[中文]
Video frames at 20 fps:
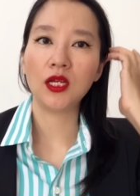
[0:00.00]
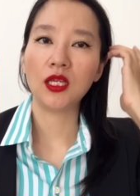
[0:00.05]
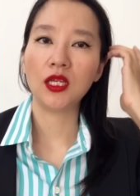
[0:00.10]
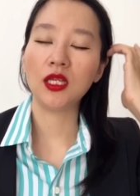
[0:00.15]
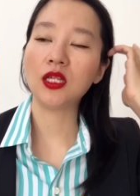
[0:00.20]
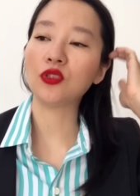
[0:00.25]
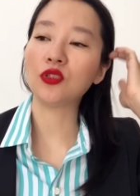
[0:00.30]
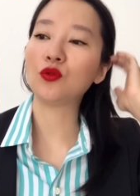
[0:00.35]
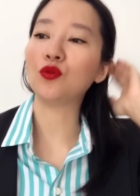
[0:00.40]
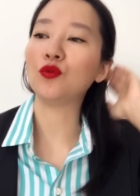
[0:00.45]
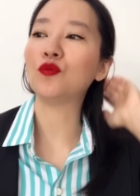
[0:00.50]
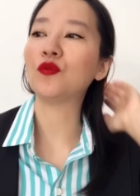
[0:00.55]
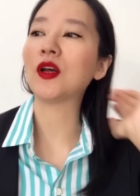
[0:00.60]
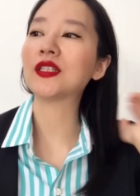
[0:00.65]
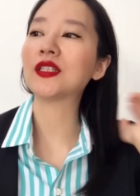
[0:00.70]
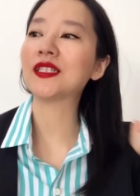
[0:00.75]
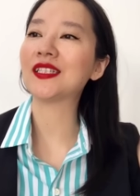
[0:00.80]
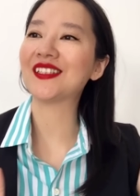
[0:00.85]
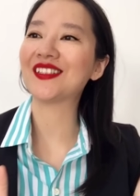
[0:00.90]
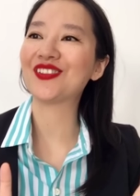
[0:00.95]
一个土
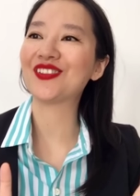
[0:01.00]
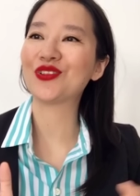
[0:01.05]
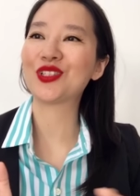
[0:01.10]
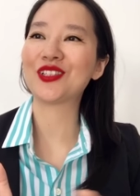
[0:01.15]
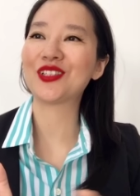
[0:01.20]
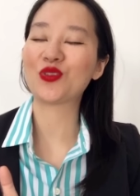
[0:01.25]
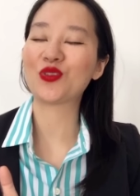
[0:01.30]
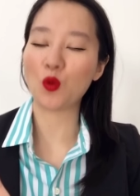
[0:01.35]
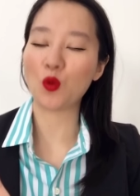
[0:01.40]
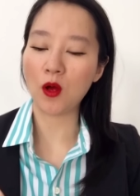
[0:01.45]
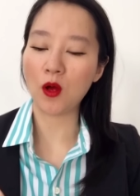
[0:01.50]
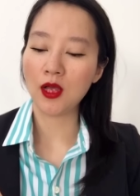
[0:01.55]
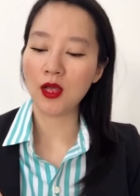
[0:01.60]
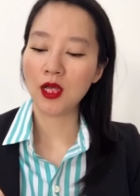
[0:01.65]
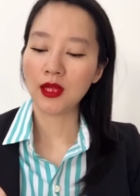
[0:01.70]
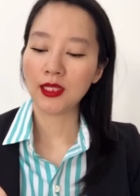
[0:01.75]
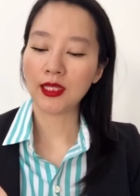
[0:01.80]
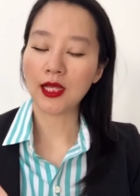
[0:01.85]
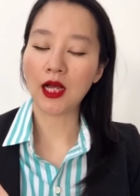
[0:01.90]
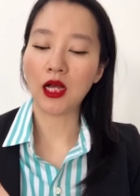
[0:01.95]
方子，就是说，
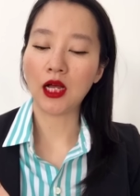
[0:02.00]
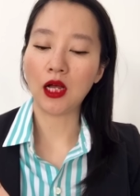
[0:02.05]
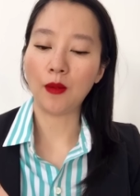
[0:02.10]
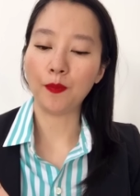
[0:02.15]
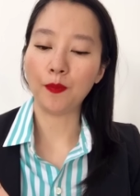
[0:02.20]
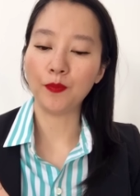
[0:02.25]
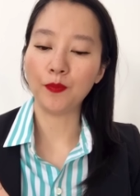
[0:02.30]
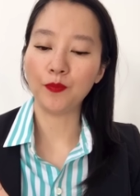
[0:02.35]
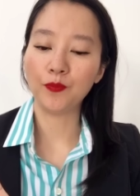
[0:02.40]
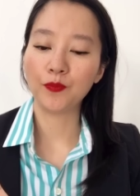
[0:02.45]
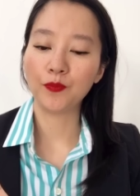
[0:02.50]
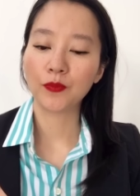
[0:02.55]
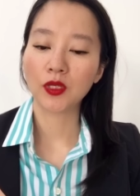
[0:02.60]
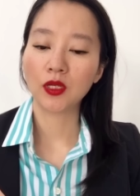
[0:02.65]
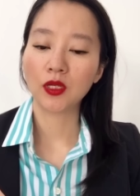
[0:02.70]
嗯。